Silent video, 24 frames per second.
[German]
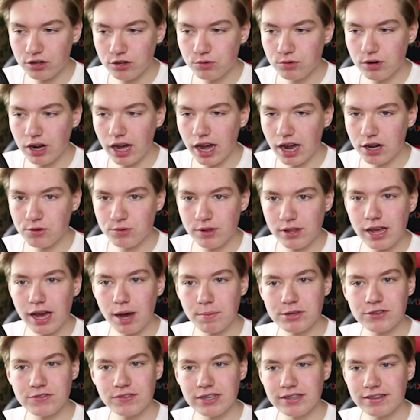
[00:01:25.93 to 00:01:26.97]
nur aktuell
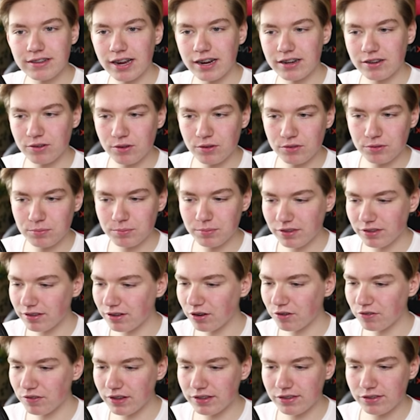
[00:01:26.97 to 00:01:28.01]
habe ich, wie gesagt, noch so ein
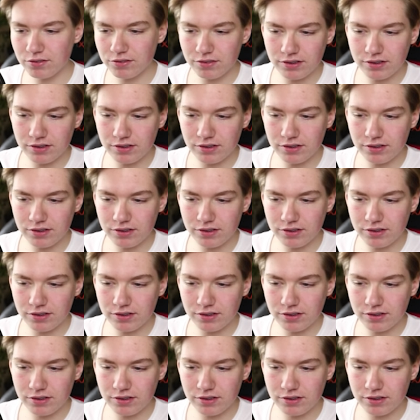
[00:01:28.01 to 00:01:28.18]
bisschen auf was,